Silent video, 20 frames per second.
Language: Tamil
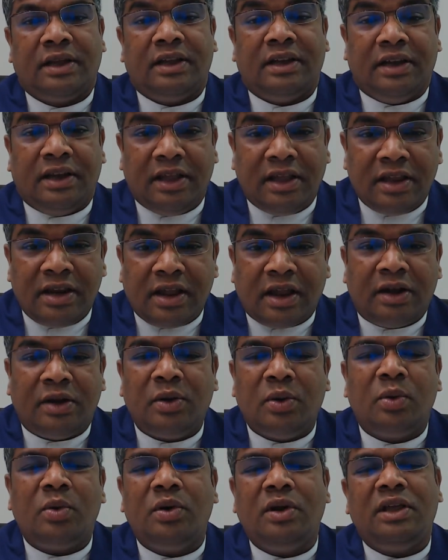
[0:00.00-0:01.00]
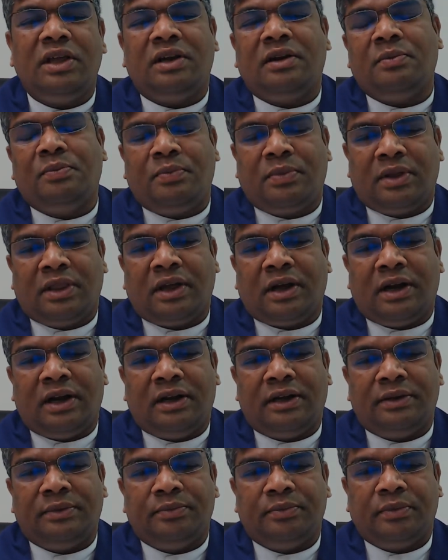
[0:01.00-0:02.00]
நீர் என்னோடு இருப்பதால்
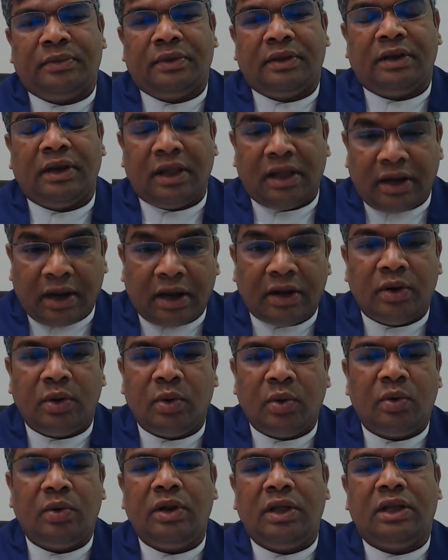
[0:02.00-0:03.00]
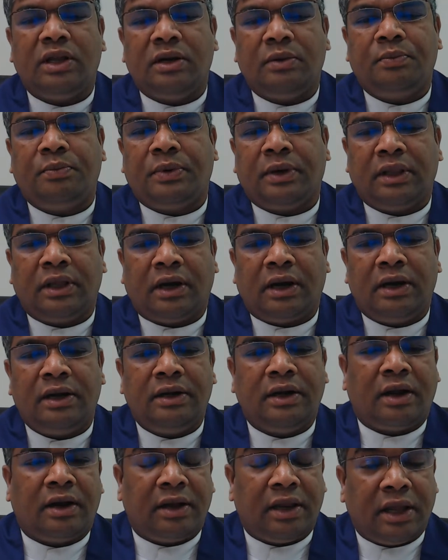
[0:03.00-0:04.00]
நீர் என்னோடு இருப்பதால்
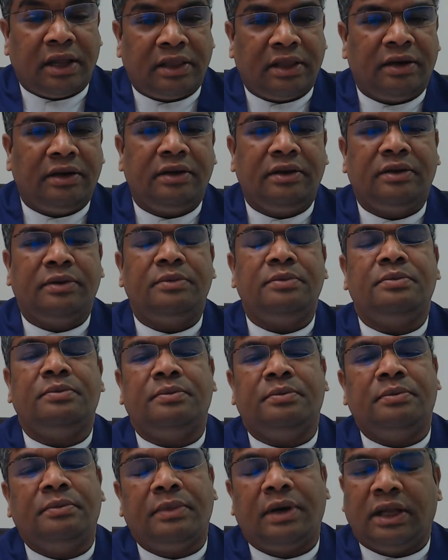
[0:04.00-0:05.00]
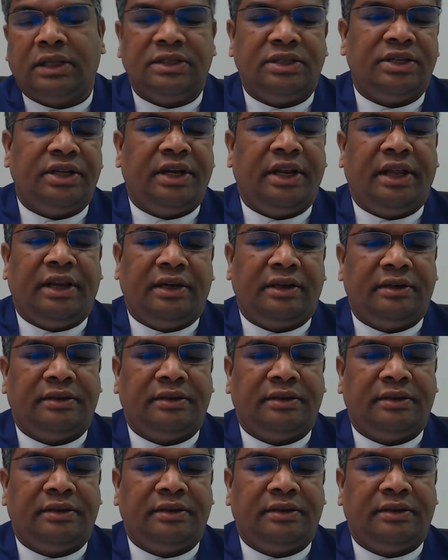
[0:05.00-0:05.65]
நான் எதற்கும் அஞ்சினேன்